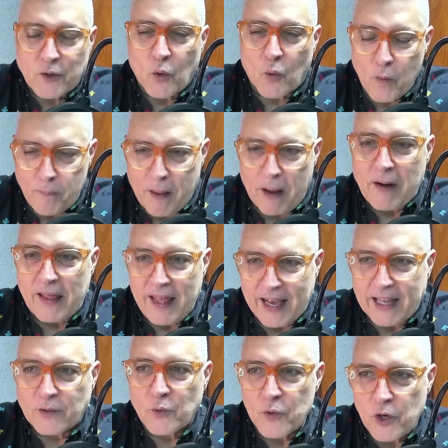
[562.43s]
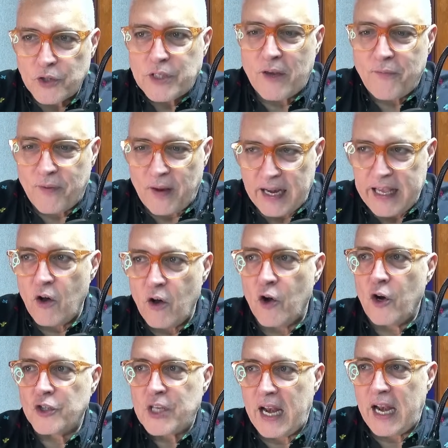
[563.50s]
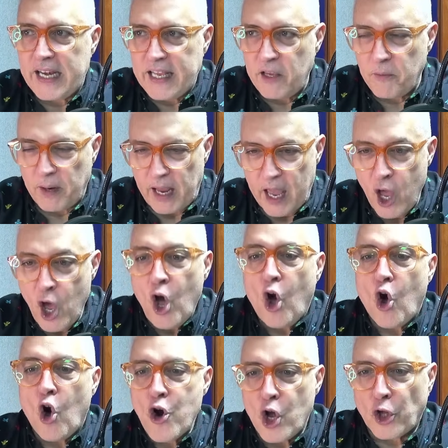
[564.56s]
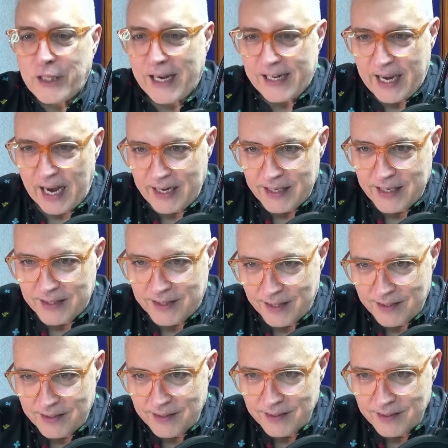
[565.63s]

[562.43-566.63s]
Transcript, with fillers: culpable de que tú no seas feliz o no seas libre o no te realices,